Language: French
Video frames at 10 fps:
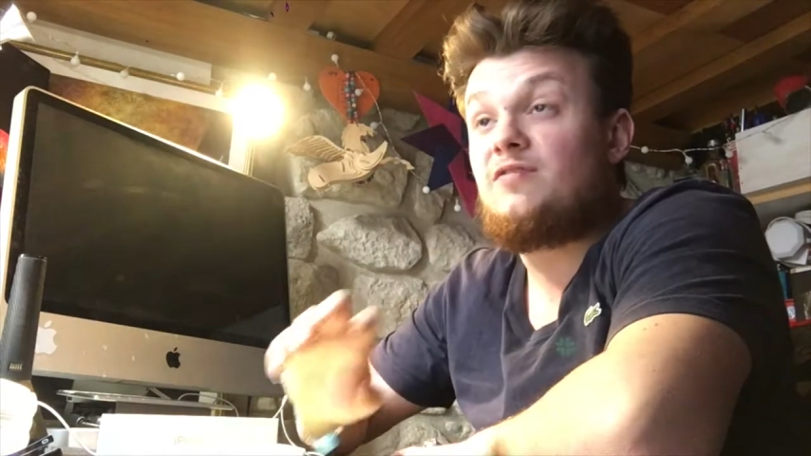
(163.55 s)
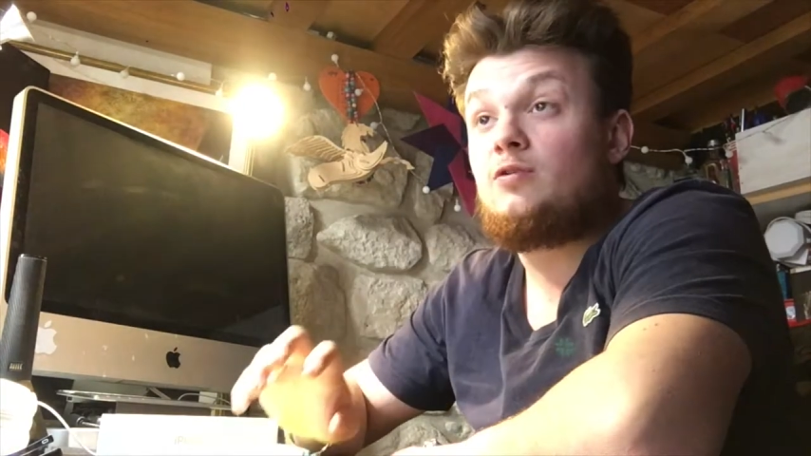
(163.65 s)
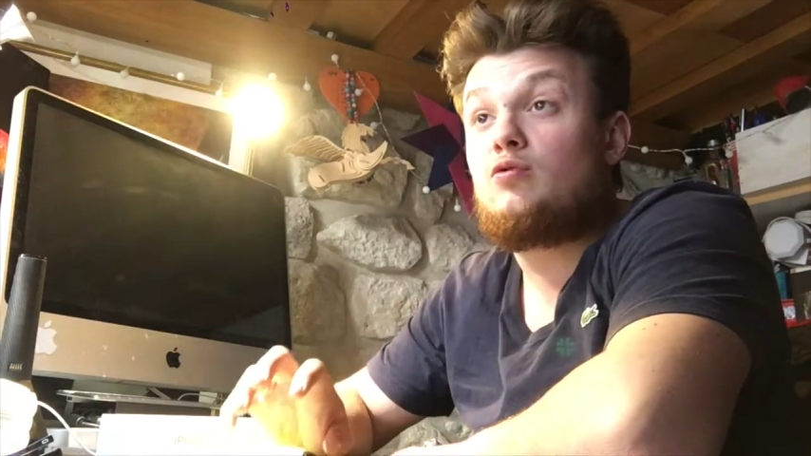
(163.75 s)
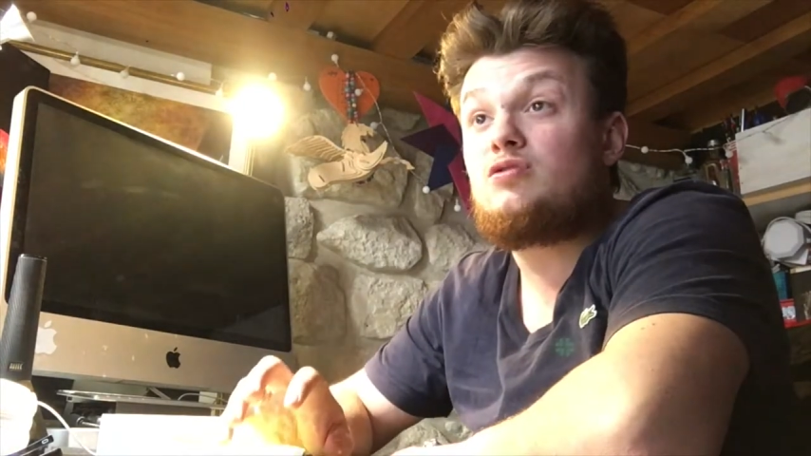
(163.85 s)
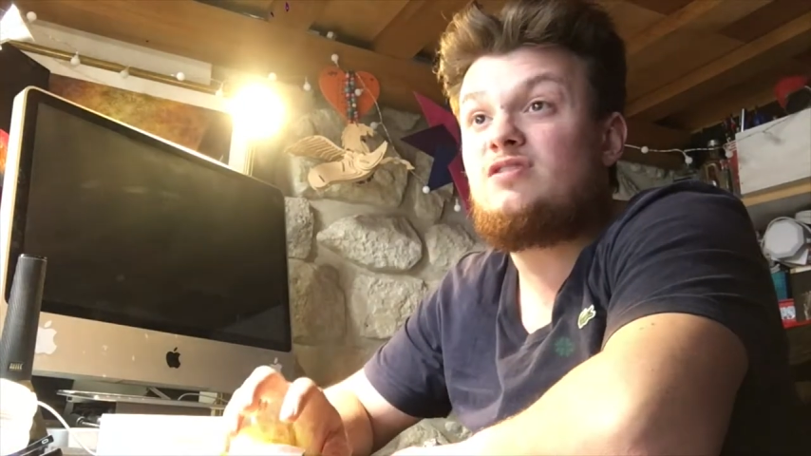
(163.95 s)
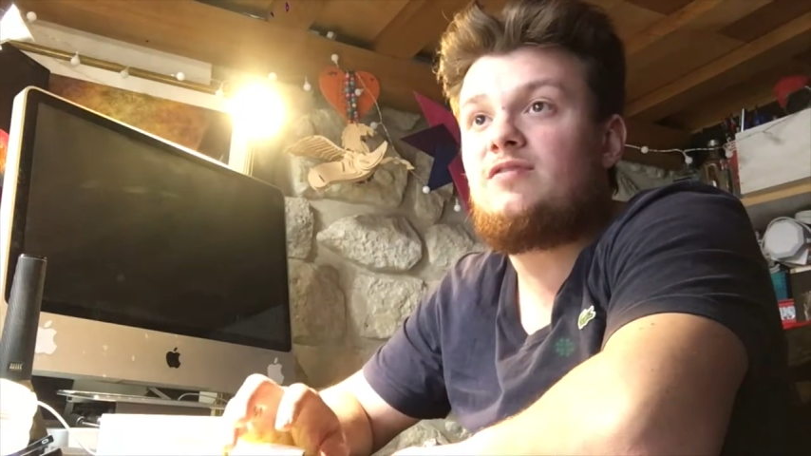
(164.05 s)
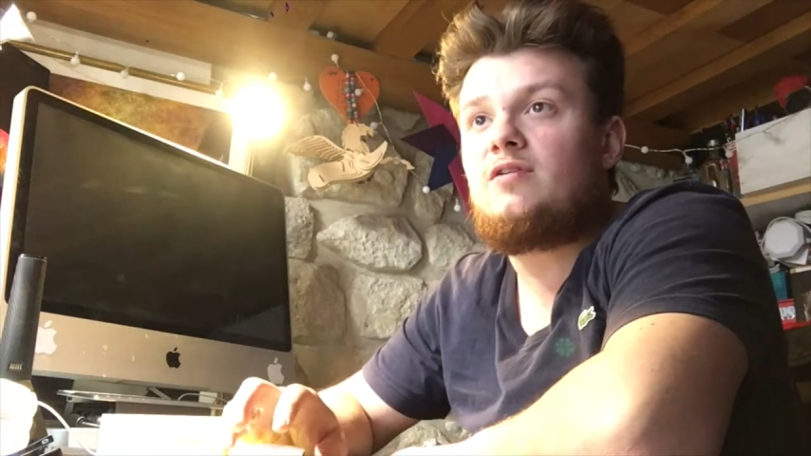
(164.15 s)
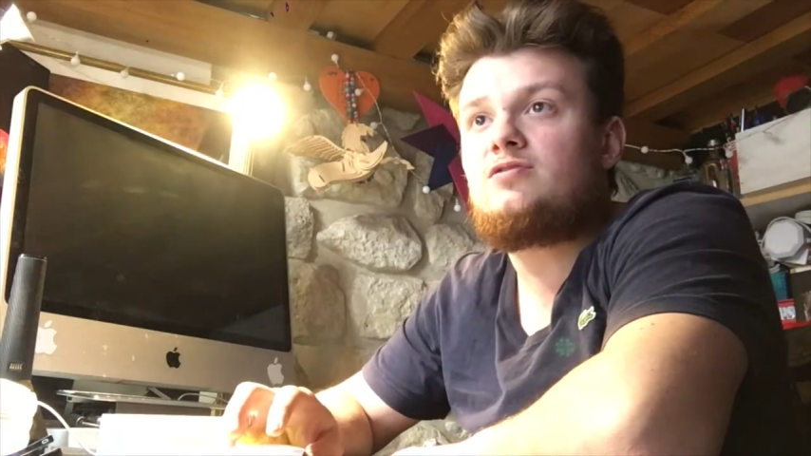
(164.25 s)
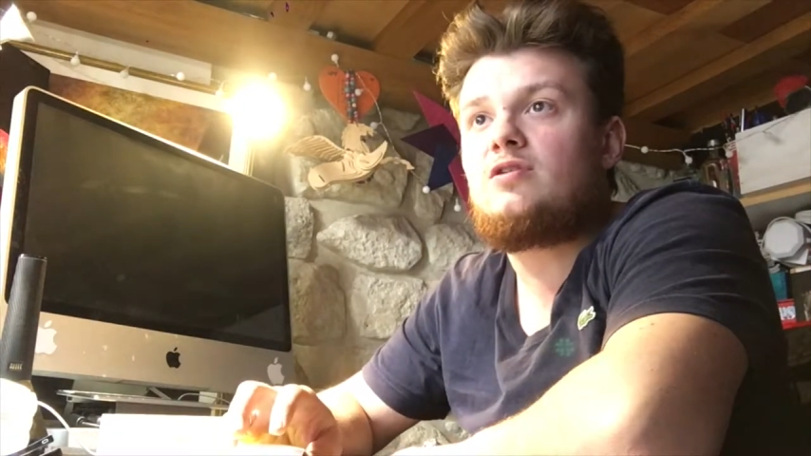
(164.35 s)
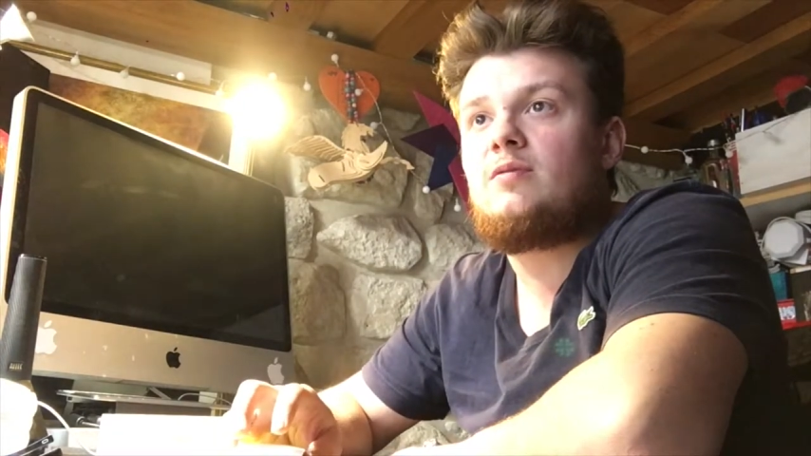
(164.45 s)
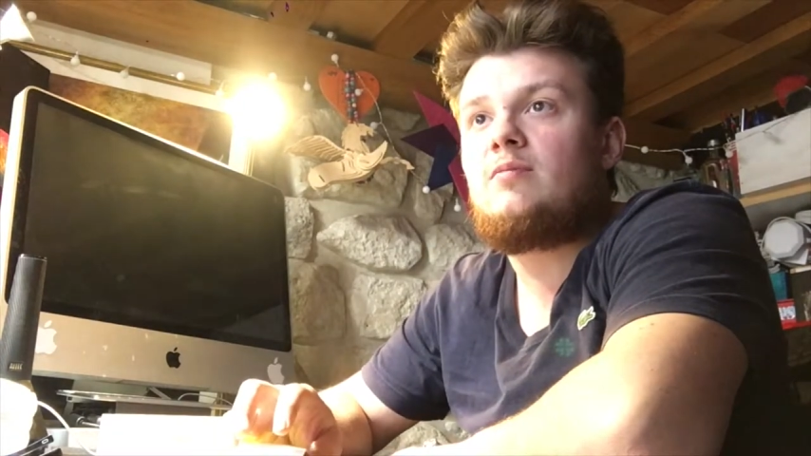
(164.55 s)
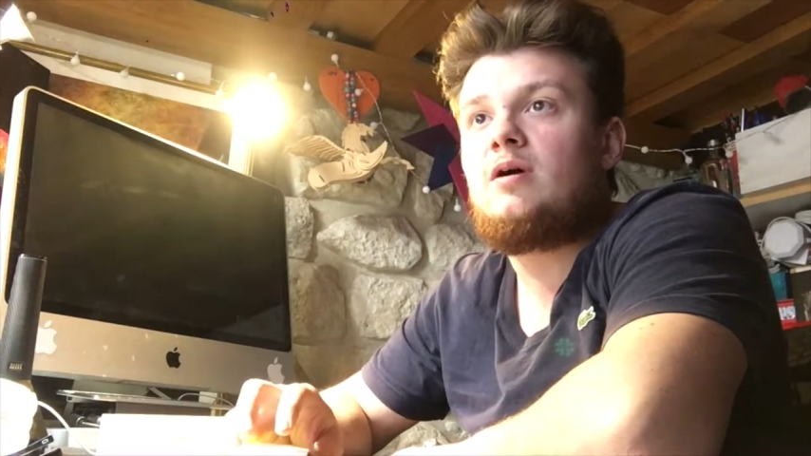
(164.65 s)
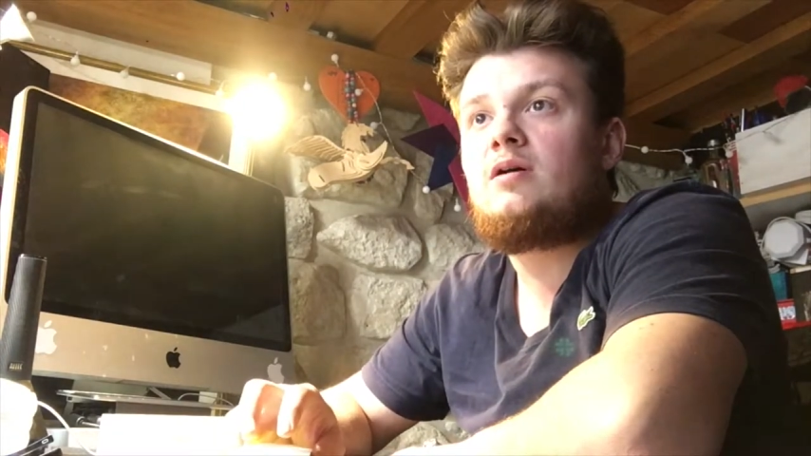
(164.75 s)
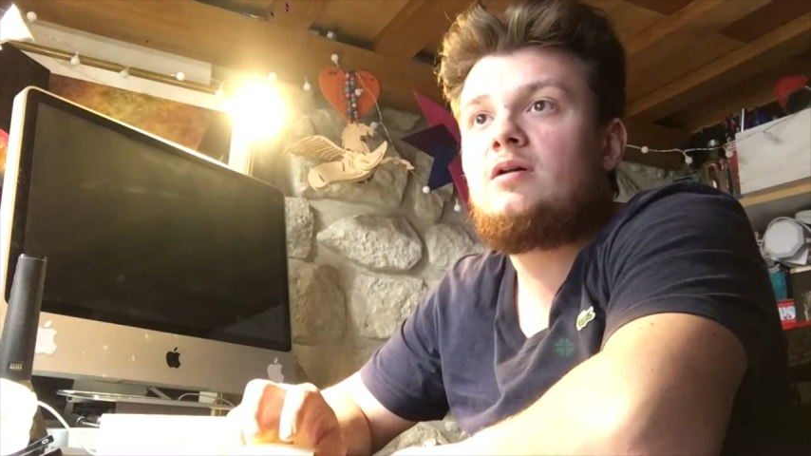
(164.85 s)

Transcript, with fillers: ça fait une grosse différence quand même.